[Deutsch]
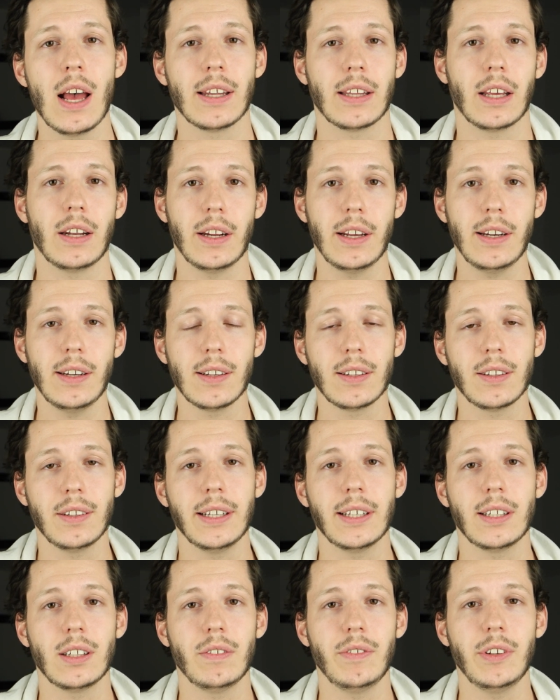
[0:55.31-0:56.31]
dann in das
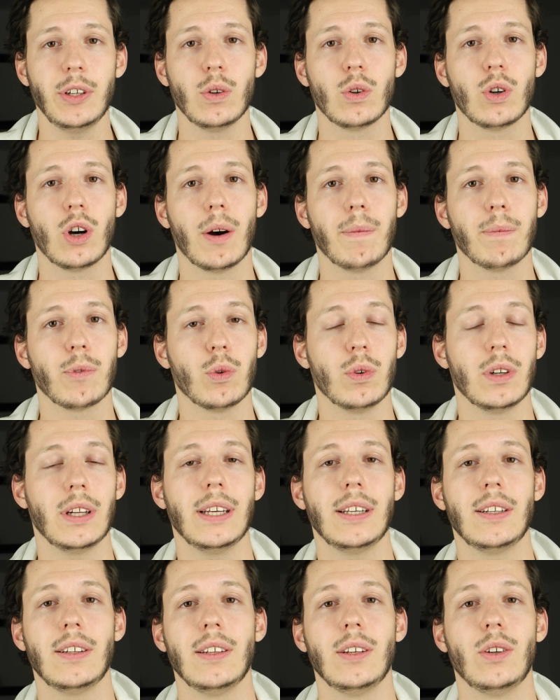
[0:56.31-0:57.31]
nächste Video kommt und
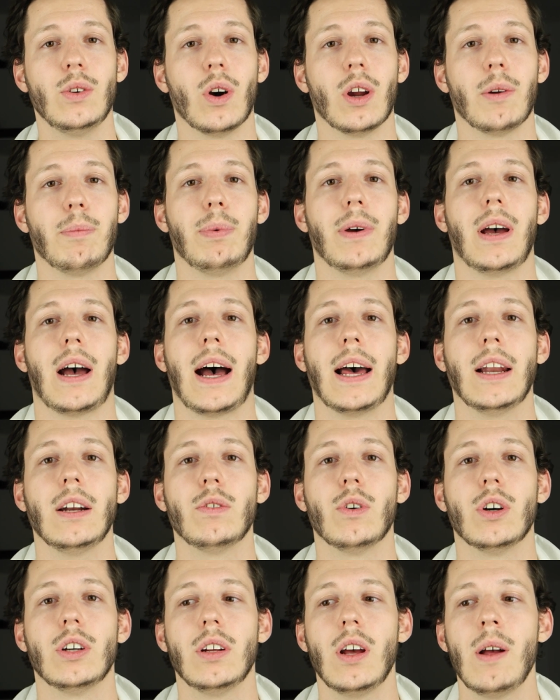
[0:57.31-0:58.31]
ich sie dort
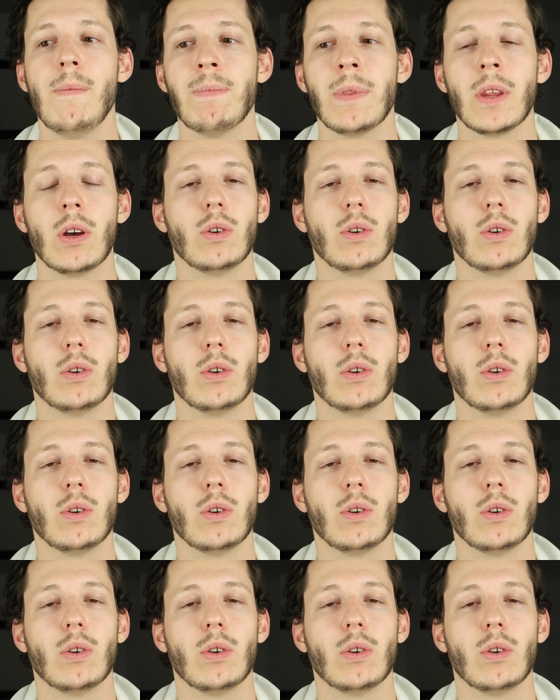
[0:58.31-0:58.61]
beantworte.